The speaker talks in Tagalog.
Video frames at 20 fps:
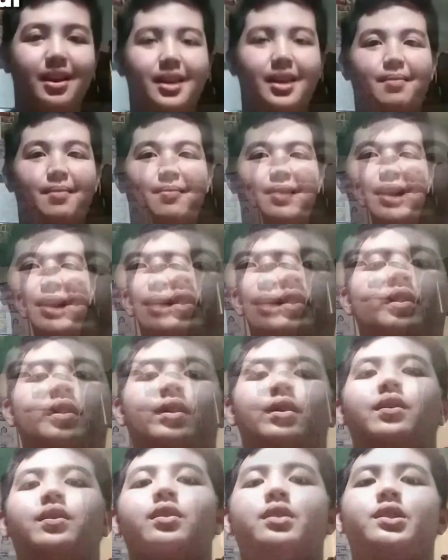rep namin
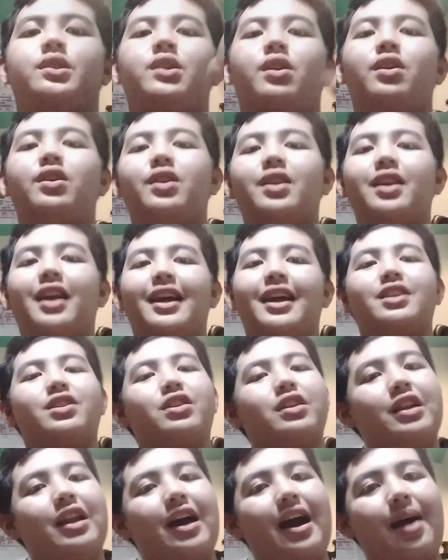
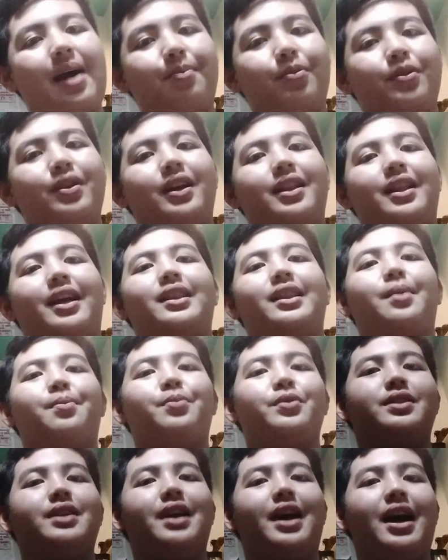guys, yun na nga po
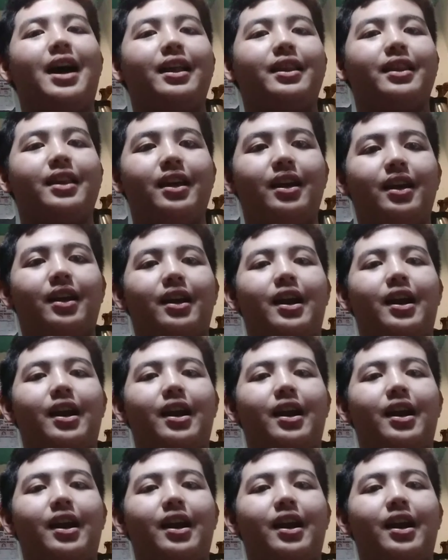nagtatapos ang ating